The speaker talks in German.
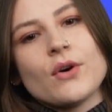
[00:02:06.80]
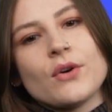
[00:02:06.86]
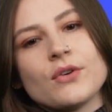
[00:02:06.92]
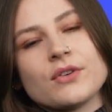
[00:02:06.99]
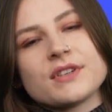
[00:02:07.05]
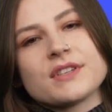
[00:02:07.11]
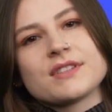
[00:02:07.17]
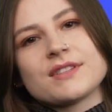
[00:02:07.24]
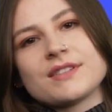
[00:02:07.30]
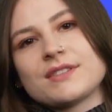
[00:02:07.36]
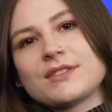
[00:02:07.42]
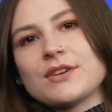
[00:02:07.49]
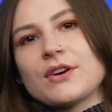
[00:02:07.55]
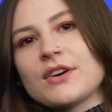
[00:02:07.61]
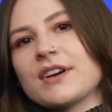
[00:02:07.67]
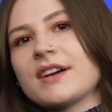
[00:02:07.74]
Und das
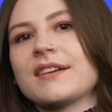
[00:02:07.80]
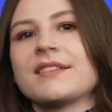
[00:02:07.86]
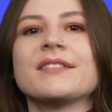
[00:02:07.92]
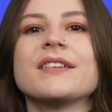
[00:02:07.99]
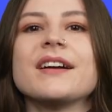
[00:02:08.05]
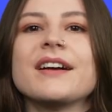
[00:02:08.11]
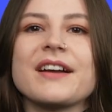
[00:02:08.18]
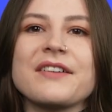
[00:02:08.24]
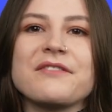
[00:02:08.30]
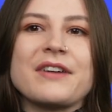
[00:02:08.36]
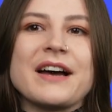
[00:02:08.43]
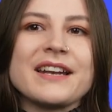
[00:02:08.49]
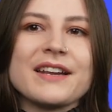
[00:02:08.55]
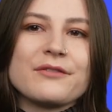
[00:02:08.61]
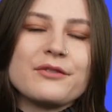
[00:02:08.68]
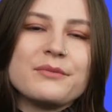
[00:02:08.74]
Zocken
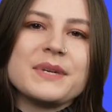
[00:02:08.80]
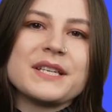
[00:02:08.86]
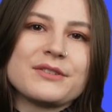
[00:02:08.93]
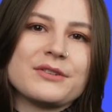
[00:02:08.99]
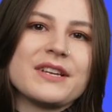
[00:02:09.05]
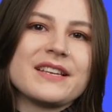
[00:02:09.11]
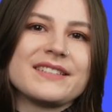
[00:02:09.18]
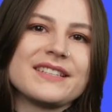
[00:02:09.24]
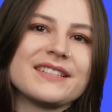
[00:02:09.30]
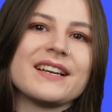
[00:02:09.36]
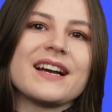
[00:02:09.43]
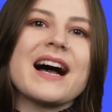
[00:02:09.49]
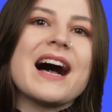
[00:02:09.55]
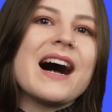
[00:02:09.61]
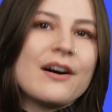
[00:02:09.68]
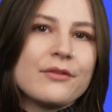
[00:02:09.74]
war dann für mich so der
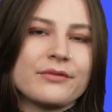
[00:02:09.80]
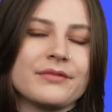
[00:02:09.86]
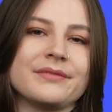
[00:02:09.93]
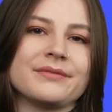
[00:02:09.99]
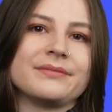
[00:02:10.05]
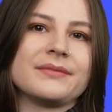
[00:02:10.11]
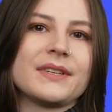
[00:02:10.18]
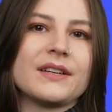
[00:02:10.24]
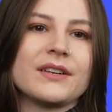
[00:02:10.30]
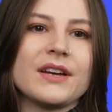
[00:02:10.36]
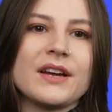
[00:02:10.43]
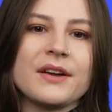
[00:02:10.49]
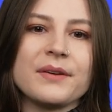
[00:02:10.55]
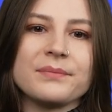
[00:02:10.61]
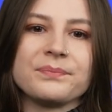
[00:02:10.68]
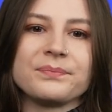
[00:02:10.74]
sichere Hafen.
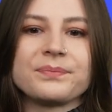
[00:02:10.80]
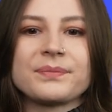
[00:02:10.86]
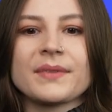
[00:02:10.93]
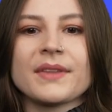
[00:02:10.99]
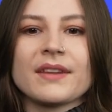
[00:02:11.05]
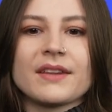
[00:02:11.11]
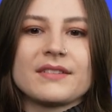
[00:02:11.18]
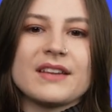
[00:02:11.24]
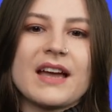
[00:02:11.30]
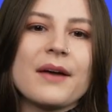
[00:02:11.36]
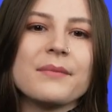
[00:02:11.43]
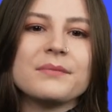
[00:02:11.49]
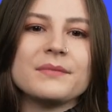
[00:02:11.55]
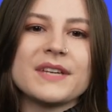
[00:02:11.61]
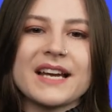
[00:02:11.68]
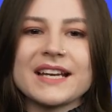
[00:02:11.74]
Ähm, da,
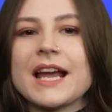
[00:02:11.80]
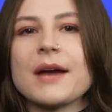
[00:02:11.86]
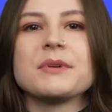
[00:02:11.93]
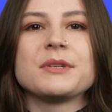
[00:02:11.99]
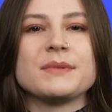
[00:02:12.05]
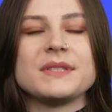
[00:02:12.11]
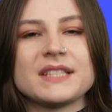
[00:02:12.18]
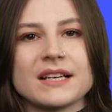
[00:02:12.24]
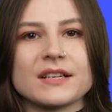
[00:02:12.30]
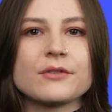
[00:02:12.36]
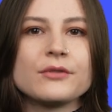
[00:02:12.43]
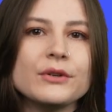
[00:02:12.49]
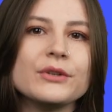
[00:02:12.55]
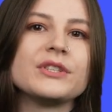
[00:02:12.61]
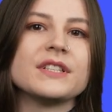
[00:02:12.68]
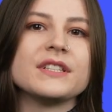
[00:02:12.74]
darin habe ich mich dann
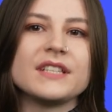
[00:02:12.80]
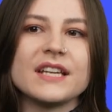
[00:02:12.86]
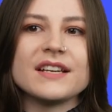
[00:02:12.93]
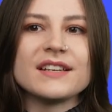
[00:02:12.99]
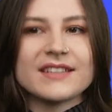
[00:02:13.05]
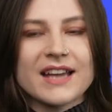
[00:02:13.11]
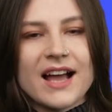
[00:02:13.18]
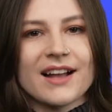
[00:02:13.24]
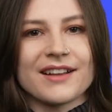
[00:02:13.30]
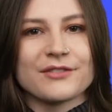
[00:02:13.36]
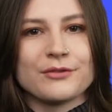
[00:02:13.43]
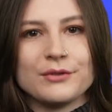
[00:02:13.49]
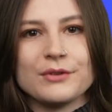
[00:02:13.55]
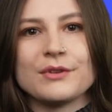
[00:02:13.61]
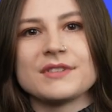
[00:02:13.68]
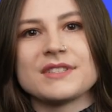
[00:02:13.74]
geflüchtet jeden Tag
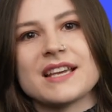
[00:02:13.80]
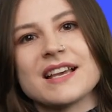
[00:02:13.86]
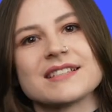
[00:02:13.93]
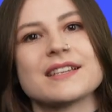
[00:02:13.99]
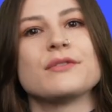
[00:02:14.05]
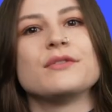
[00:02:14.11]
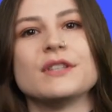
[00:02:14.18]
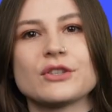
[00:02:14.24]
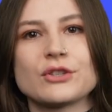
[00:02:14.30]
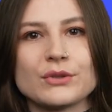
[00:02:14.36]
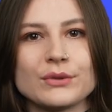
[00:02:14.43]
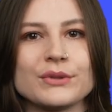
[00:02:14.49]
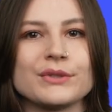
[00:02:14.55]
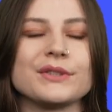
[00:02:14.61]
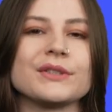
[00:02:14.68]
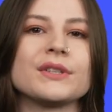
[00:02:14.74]
für sehr, sehr viele
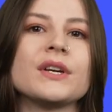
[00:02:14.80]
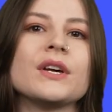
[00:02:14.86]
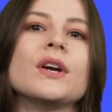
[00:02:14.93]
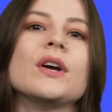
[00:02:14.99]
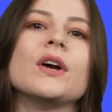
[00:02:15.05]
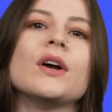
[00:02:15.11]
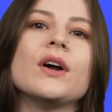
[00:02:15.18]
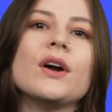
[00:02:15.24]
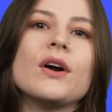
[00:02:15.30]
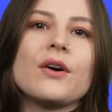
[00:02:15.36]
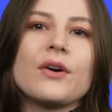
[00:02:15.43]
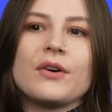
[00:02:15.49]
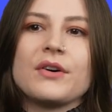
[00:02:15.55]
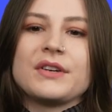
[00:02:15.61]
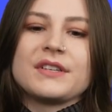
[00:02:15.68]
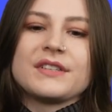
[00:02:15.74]
Stunden.
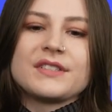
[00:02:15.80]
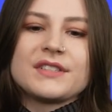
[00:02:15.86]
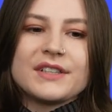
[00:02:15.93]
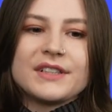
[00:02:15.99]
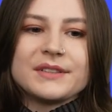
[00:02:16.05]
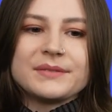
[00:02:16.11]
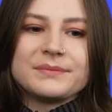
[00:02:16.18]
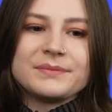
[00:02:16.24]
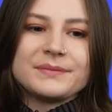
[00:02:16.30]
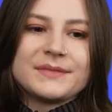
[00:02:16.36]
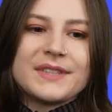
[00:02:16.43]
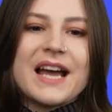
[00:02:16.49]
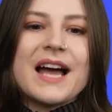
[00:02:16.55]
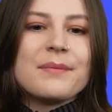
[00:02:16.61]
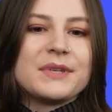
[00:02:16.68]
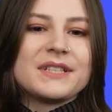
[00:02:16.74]
Und ähm,
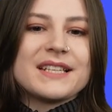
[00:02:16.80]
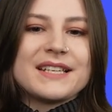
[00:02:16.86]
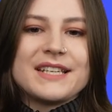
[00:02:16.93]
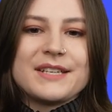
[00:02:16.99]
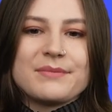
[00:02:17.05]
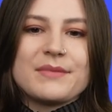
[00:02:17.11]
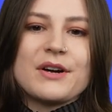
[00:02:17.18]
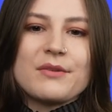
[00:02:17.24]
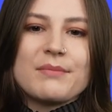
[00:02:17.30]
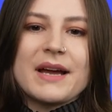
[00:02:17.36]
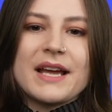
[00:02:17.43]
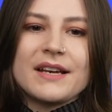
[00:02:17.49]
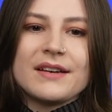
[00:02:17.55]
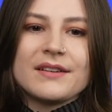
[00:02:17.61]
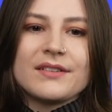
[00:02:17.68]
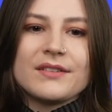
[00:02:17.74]
da habe ich dann eben auch
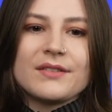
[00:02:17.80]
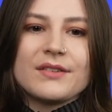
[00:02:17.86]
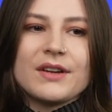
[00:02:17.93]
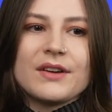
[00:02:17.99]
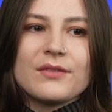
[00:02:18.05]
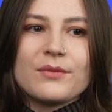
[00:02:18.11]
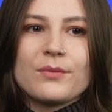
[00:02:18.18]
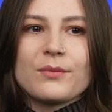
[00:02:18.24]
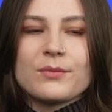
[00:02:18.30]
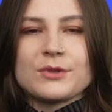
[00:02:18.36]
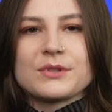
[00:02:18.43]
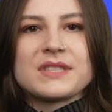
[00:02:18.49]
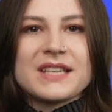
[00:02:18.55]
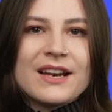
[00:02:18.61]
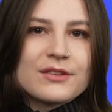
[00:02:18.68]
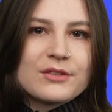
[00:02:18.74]
mein
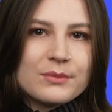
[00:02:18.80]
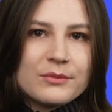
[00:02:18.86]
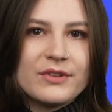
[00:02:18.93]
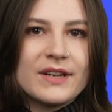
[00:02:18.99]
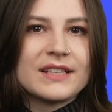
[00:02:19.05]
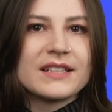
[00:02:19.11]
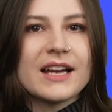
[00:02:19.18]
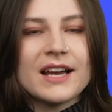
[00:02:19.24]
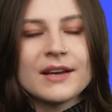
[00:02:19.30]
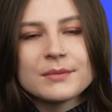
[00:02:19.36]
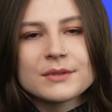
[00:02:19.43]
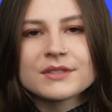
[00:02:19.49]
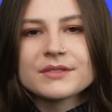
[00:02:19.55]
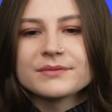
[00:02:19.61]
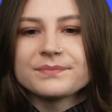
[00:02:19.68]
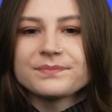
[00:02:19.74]
soziales Umfeld
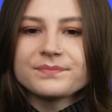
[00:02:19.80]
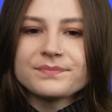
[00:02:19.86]
gehabt.